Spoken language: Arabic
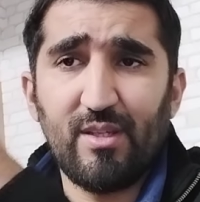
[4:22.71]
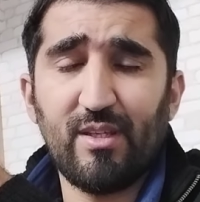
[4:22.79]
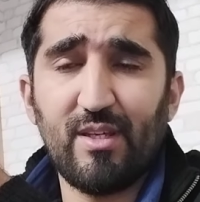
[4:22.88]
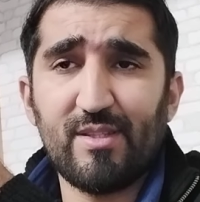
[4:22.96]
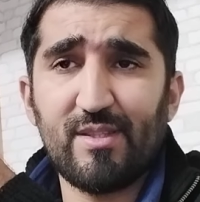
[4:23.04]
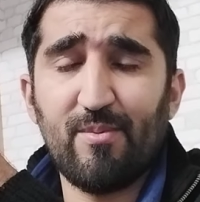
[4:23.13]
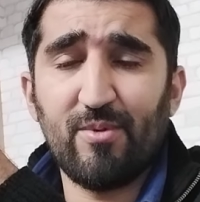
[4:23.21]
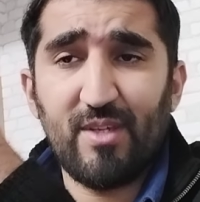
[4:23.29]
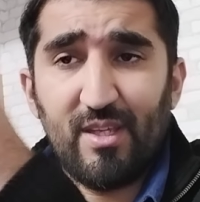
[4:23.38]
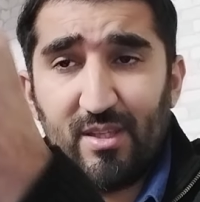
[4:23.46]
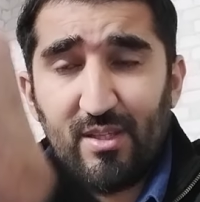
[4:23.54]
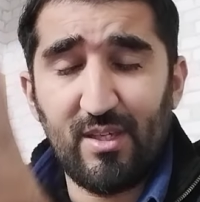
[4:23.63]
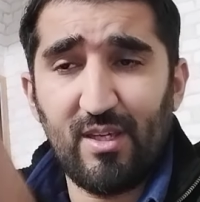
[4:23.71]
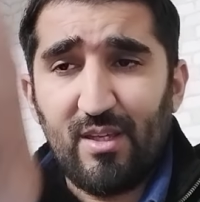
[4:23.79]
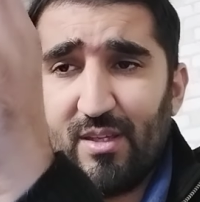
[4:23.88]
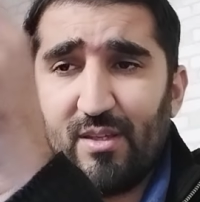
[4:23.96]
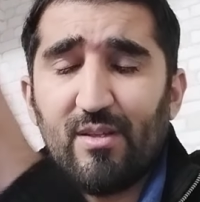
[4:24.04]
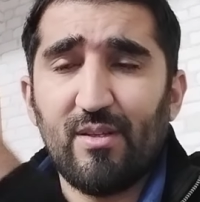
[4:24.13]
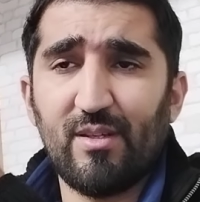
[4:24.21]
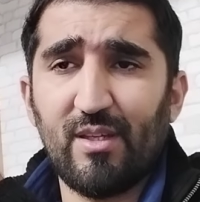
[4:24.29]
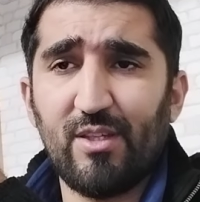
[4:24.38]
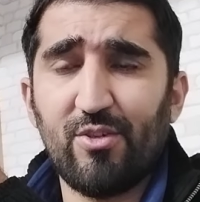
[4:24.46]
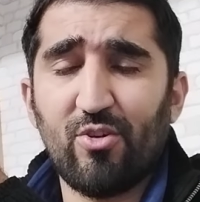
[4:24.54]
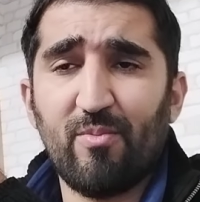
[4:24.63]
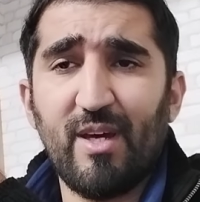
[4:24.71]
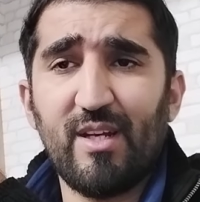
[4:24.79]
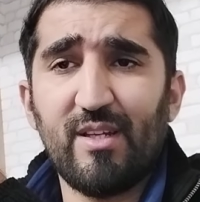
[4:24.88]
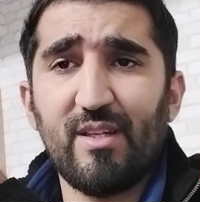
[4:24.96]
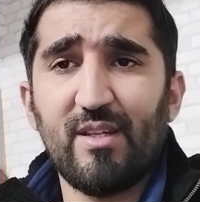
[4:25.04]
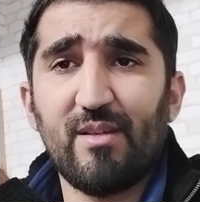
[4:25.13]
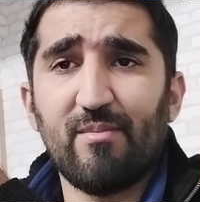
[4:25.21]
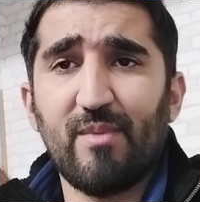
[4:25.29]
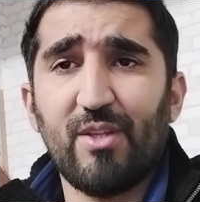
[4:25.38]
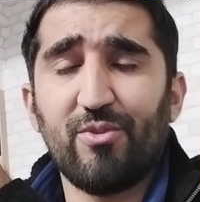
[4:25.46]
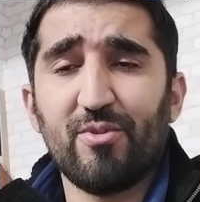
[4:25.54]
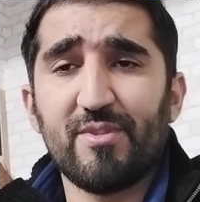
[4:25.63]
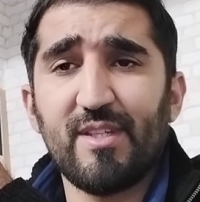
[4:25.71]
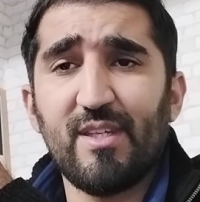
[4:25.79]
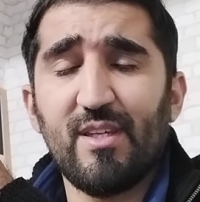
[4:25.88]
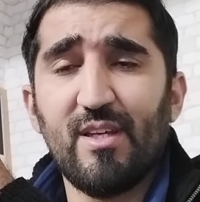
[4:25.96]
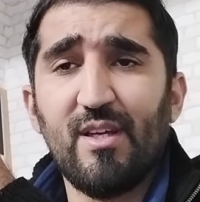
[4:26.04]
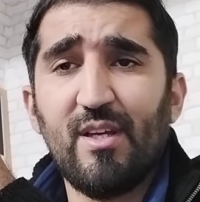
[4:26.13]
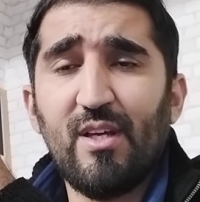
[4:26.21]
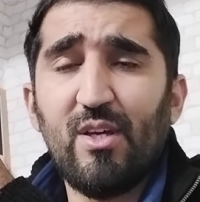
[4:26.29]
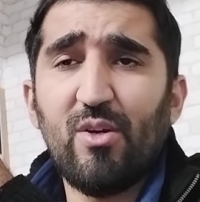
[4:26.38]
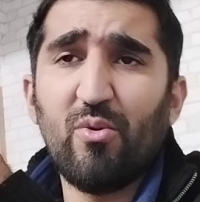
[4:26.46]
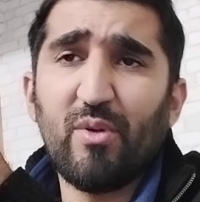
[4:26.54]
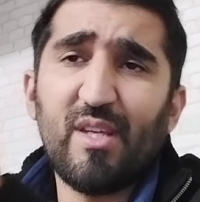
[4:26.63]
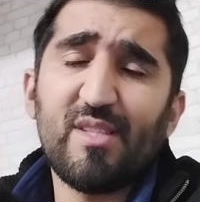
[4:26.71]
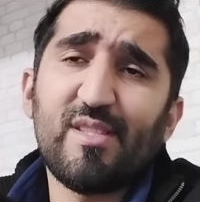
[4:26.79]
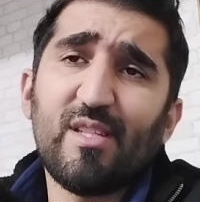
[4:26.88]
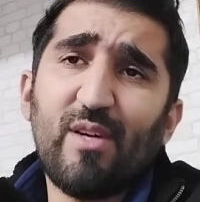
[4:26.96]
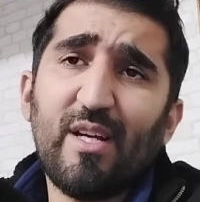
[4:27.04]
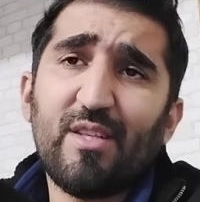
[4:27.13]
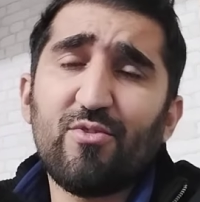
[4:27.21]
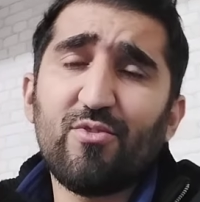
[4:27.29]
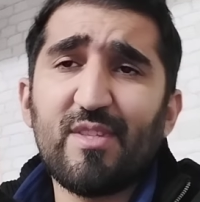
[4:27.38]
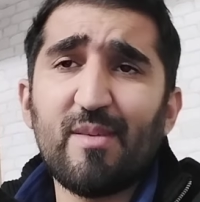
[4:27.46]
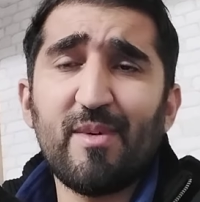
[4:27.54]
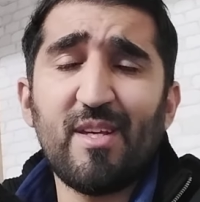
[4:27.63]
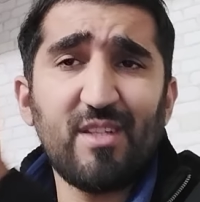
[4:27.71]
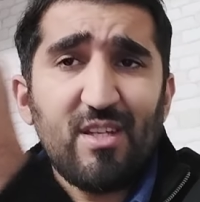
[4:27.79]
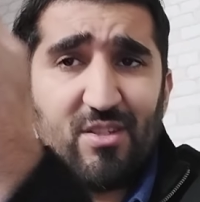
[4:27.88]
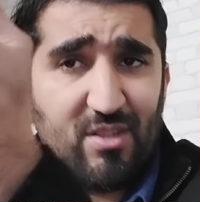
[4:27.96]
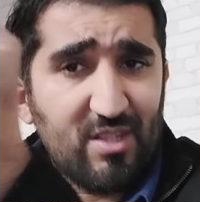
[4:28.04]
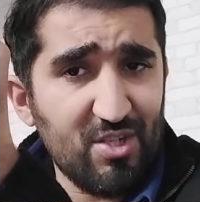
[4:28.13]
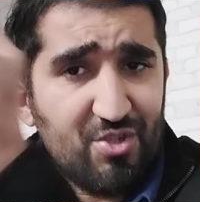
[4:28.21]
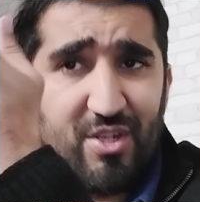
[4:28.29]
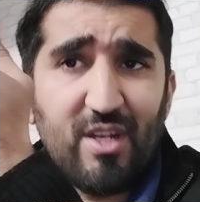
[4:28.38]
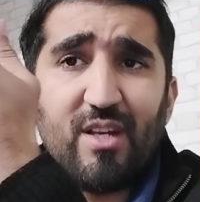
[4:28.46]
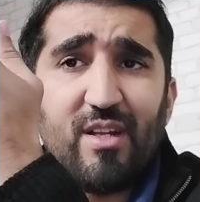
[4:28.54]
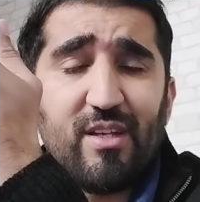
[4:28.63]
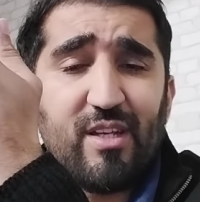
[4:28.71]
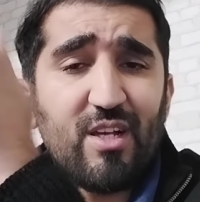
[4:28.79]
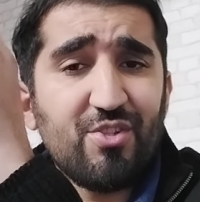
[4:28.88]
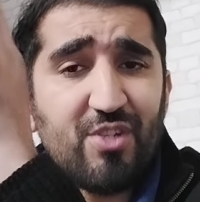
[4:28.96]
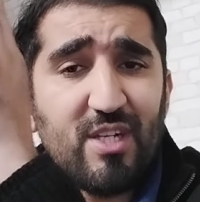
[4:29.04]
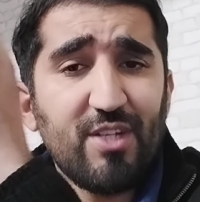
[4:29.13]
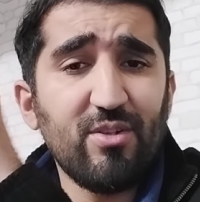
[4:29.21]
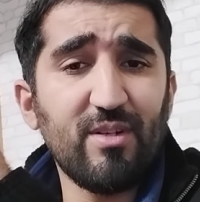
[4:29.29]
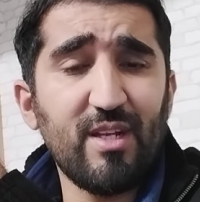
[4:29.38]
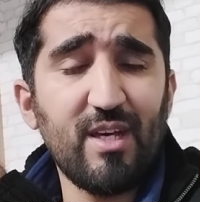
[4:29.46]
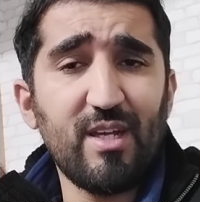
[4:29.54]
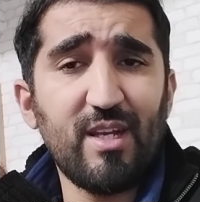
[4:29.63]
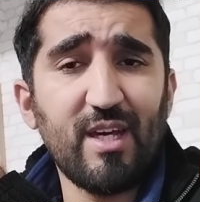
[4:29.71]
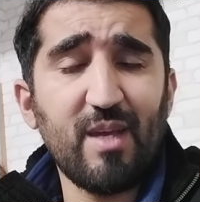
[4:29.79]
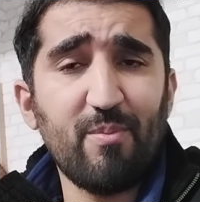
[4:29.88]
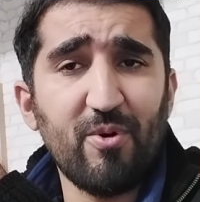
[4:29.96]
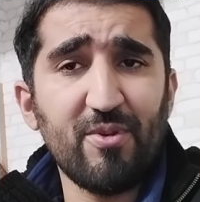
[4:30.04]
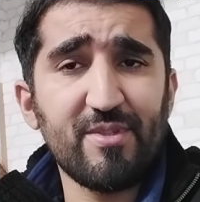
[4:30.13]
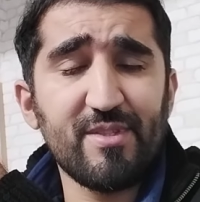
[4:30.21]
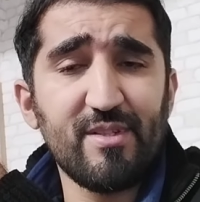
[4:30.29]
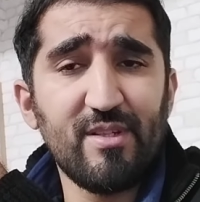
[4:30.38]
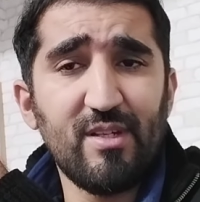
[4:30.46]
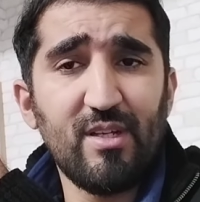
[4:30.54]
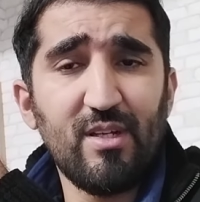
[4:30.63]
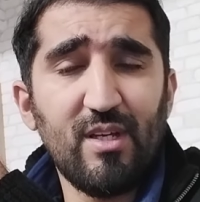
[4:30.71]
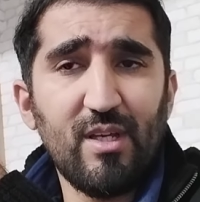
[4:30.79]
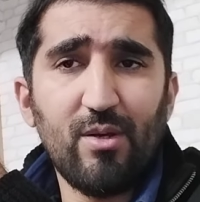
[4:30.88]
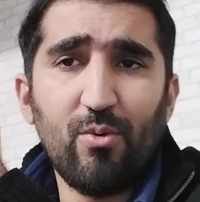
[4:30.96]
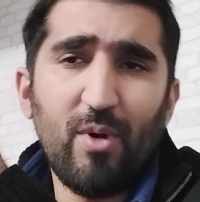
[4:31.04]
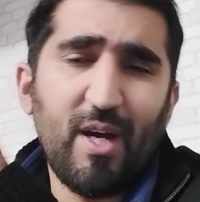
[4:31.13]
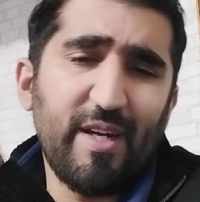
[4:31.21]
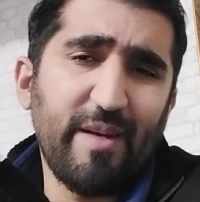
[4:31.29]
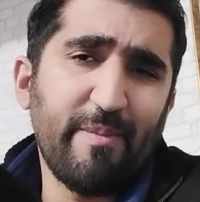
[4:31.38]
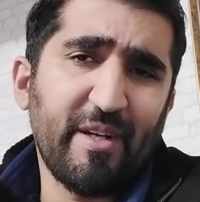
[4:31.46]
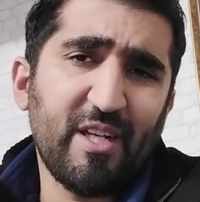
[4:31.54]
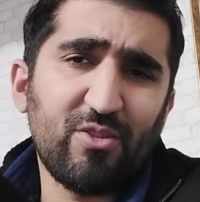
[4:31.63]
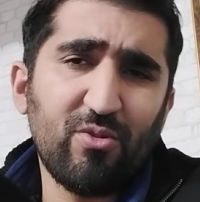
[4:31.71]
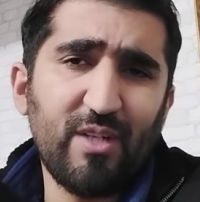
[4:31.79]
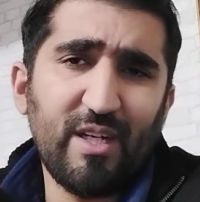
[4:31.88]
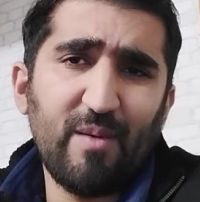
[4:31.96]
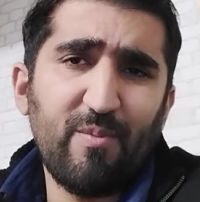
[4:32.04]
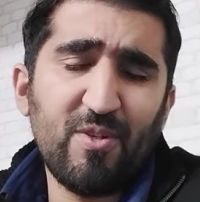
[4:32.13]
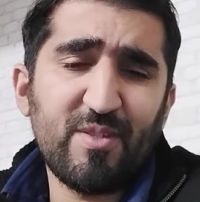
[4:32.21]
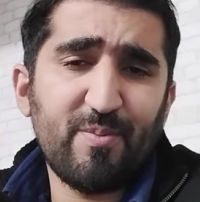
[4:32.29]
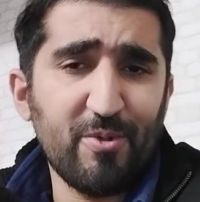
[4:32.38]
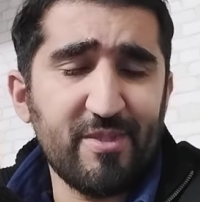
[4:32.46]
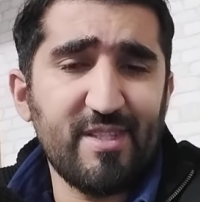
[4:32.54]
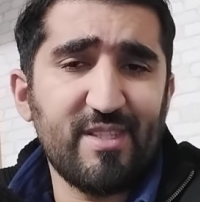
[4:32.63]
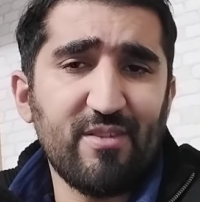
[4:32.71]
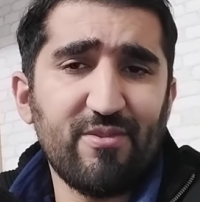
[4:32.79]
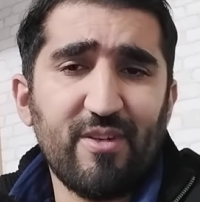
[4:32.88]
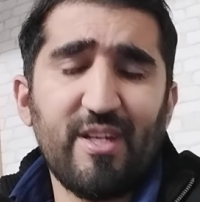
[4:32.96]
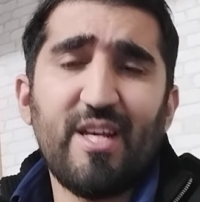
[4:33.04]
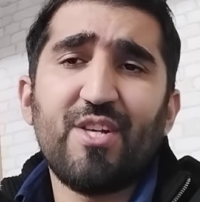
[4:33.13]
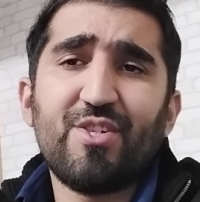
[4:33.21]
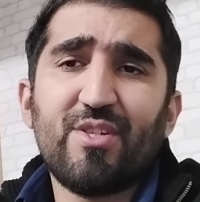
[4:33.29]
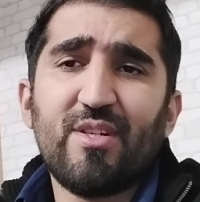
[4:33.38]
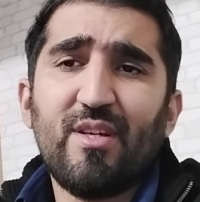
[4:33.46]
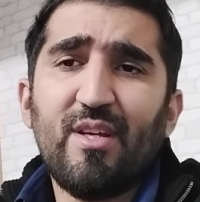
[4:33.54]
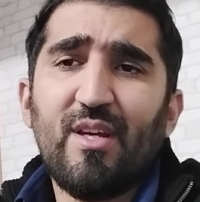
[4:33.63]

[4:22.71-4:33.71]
كيسحبوا كي كي كيديروا مع مع الدوسي وكيتسنى واحد جوج سيمانات كتجيه كتجيه لا لا ريبونس وغالبا كتكون لا ريبونس بوزيتيف علاش